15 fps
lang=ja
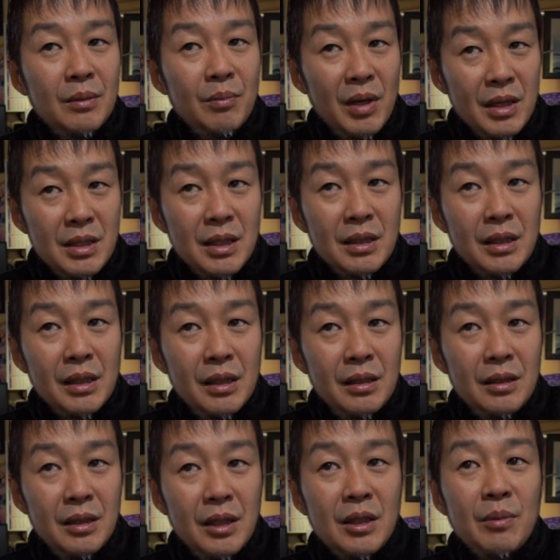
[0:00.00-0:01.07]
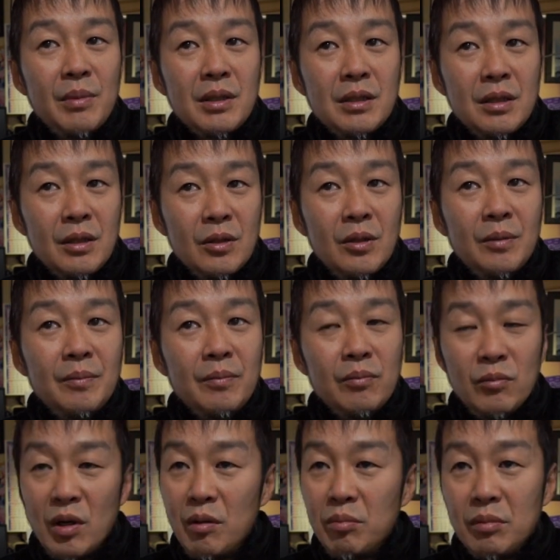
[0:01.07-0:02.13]
焙煎で入れてますけど、
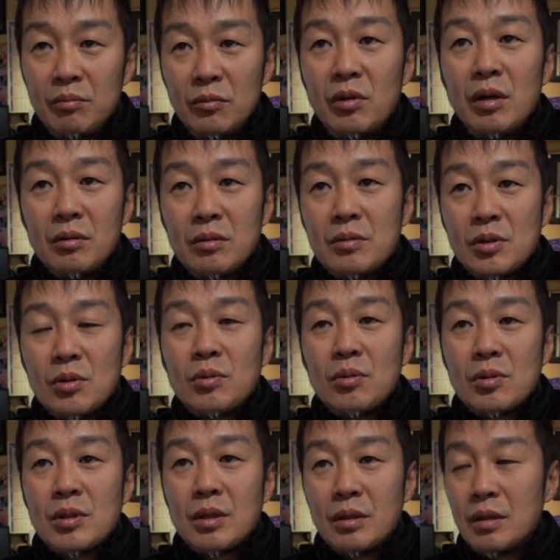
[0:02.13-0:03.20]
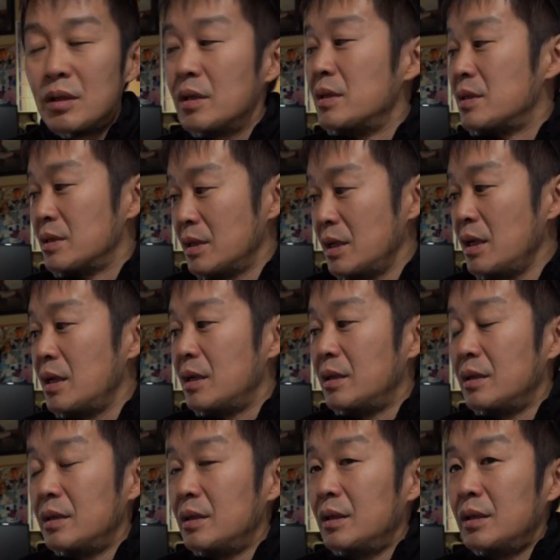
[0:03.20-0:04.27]
まあ、もうあとちょっとしかないですね
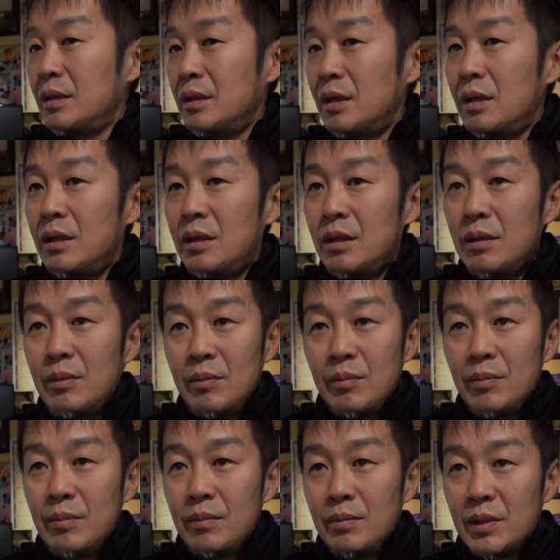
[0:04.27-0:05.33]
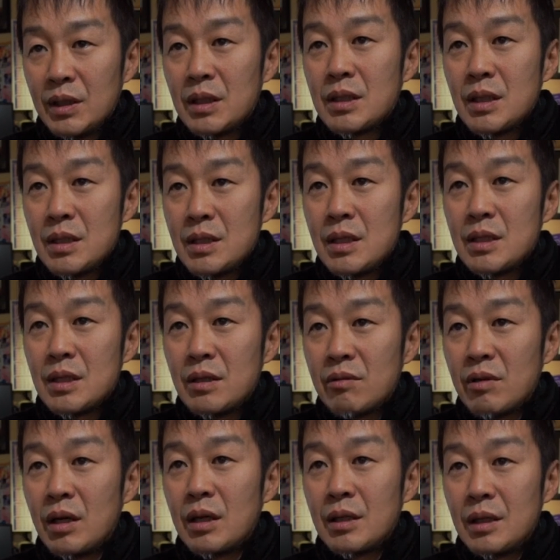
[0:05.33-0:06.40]
でまた再生産を
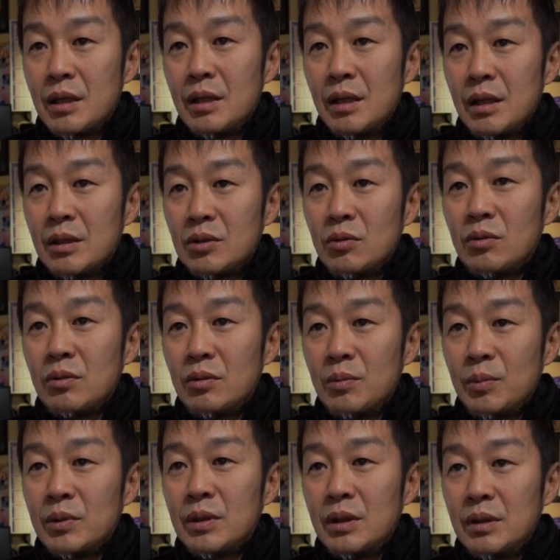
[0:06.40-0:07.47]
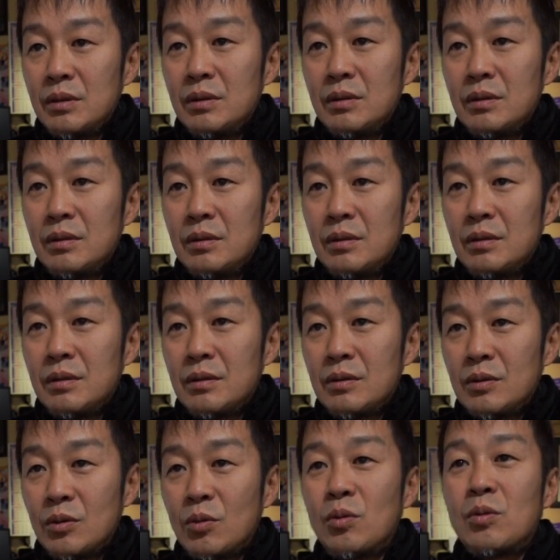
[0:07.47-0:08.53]
かけたいなと思ってる
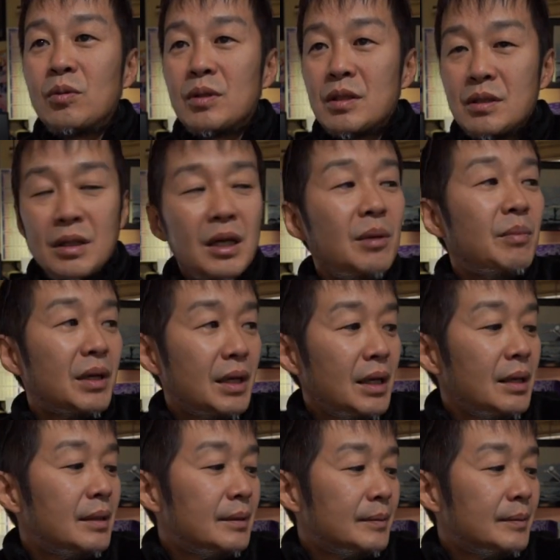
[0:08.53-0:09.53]
ところですね今ね